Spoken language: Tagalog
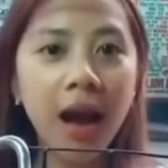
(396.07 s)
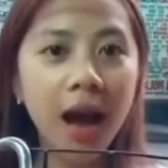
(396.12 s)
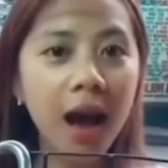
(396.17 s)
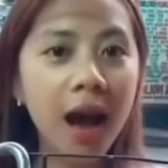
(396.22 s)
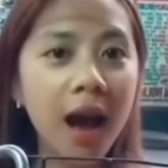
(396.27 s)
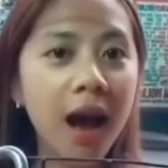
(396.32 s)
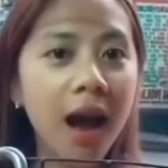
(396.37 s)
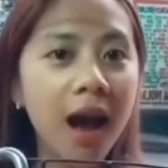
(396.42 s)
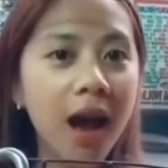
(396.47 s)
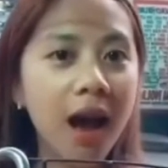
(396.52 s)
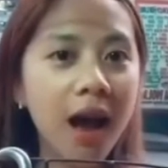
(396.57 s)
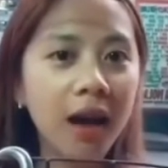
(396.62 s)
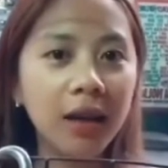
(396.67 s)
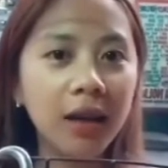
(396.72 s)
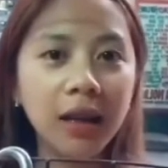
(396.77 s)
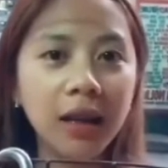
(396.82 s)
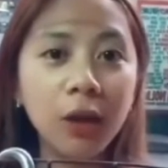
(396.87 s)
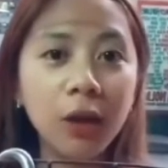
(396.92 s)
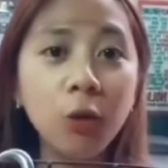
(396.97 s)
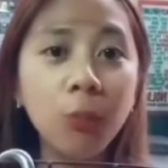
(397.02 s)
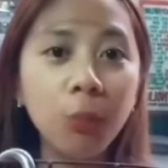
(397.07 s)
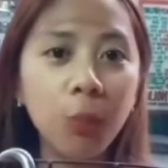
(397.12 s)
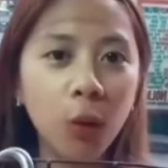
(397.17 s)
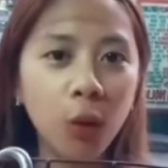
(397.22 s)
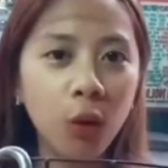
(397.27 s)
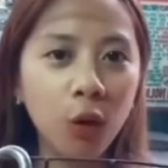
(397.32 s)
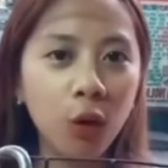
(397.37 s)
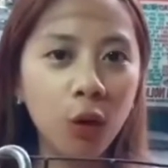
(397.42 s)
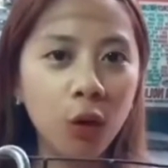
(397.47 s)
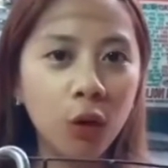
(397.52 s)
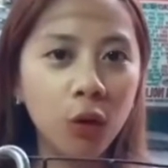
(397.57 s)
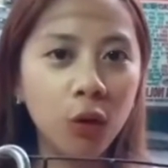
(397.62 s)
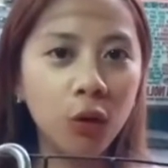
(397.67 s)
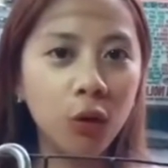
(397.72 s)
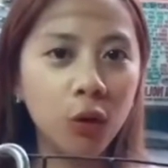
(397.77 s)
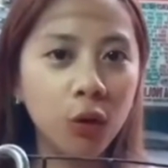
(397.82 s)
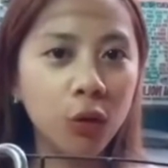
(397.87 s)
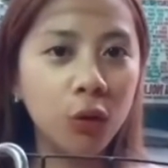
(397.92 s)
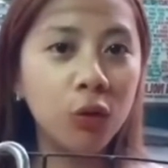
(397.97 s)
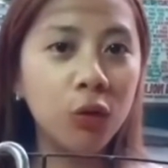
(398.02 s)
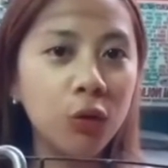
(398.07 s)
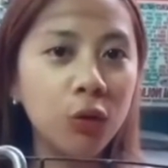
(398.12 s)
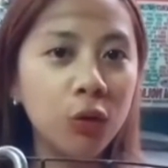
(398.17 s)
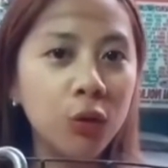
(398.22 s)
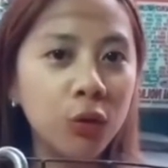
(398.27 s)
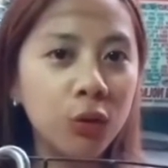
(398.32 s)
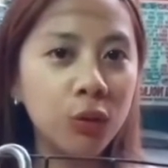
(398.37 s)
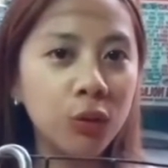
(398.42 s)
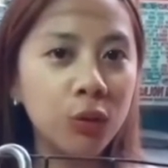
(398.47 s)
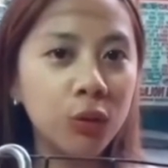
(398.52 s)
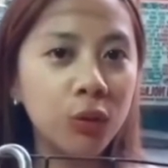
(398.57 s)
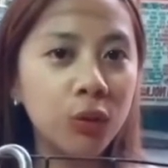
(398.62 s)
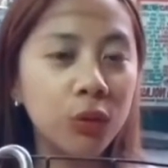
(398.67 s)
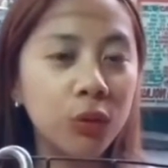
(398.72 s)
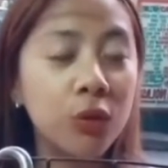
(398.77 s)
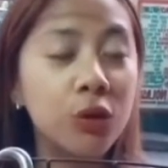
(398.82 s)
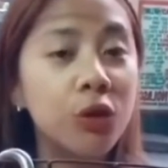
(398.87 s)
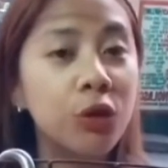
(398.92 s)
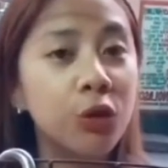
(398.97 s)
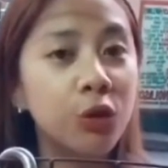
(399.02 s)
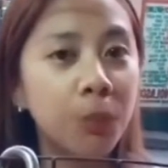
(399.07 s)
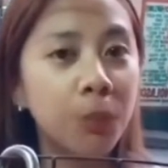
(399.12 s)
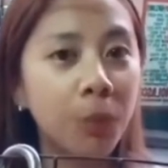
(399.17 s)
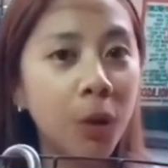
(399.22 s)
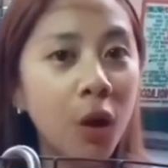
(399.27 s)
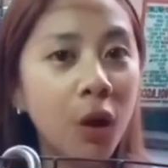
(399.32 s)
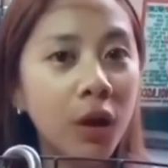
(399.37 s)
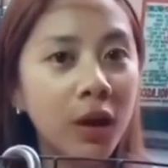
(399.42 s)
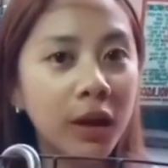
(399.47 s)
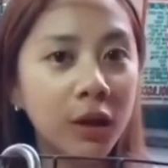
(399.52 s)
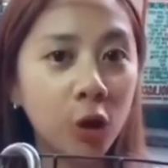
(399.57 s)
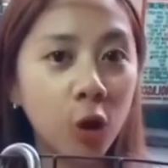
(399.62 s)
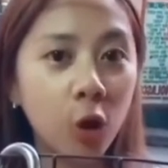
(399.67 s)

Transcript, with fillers: Ah, kayo po. Kung gusto nyo po,